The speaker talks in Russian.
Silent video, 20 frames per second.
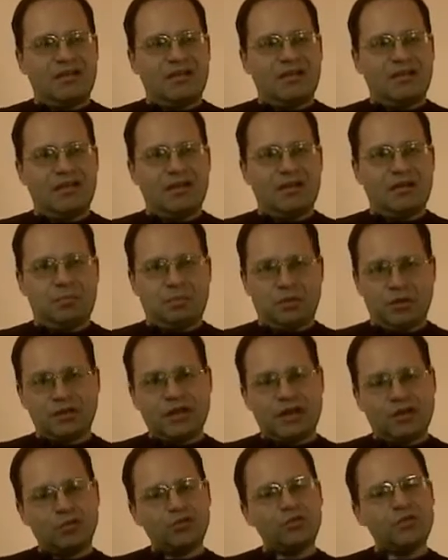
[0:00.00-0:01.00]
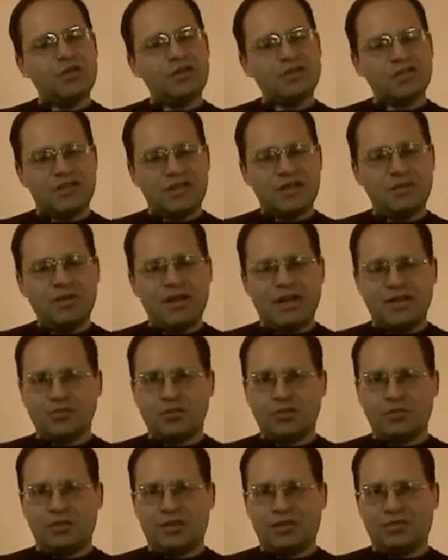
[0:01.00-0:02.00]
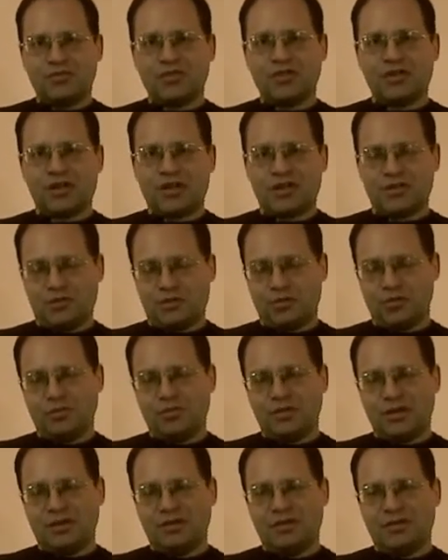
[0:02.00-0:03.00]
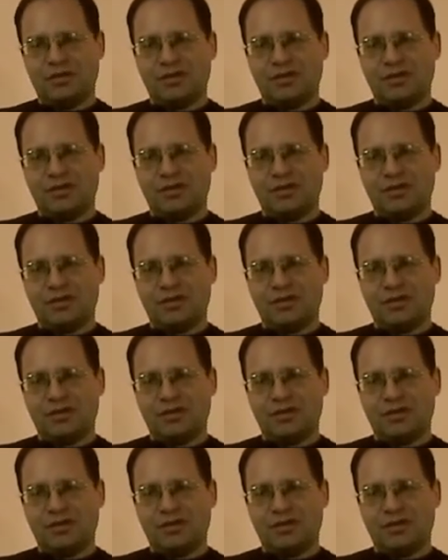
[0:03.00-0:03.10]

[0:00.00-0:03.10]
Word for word: э, плодородные земли, особенно в Черноземье,